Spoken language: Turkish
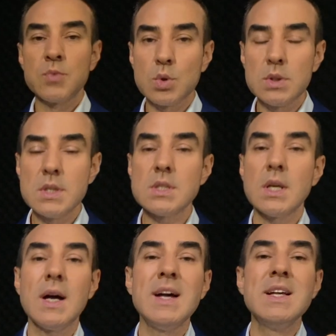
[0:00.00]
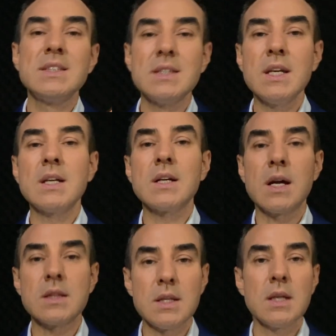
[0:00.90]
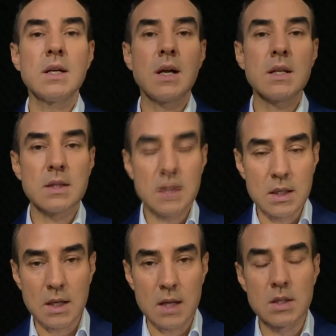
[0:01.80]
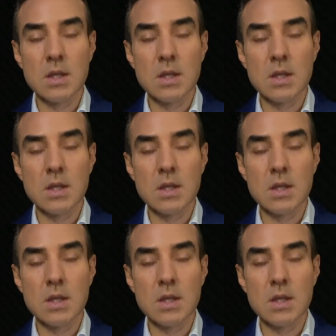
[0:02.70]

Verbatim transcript: Dolayısıyla dikkat, dikkat, dikkat.